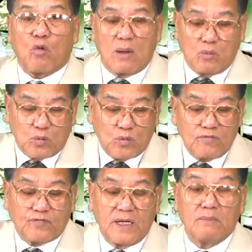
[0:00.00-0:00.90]
quay một
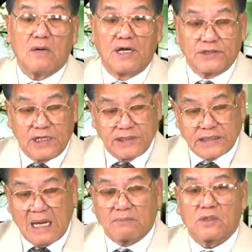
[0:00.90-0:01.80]
cuốn phim ở trên
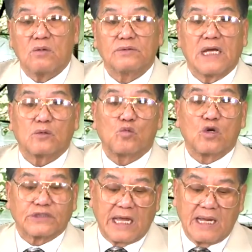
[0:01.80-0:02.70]
trạm không gian
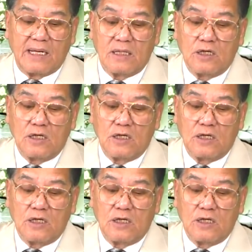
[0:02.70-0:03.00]
quốc tế